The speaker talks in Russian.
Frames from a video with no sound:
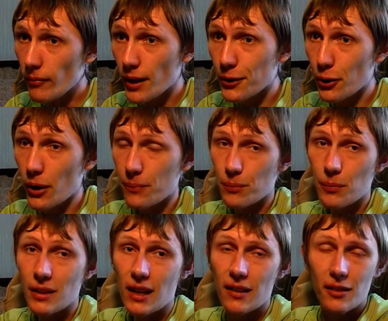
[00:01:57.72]
Но
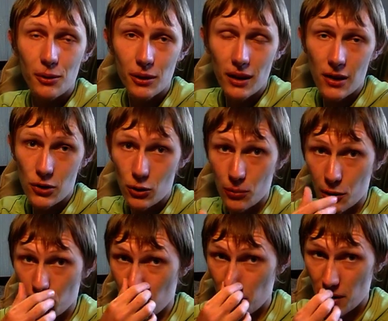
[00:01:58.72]
Педраса, он хорошо
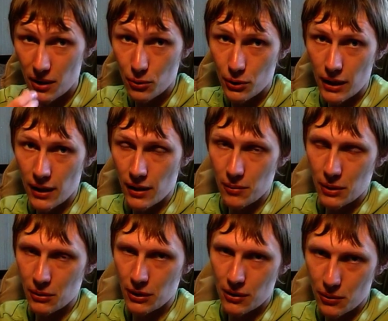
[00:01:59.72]
бьет прямые удары,
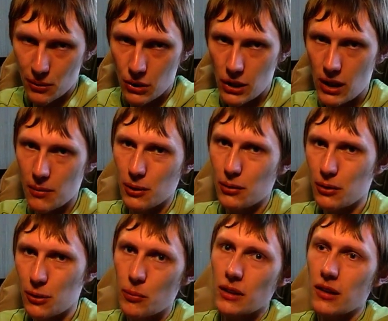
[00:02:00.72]
именно вот эти вот джебы, ну
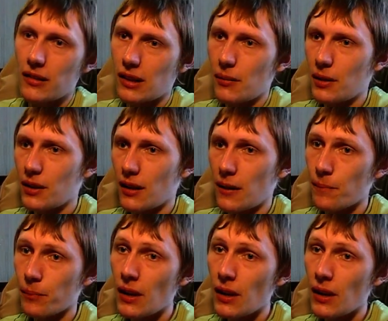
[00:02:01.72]
вот любительская манера.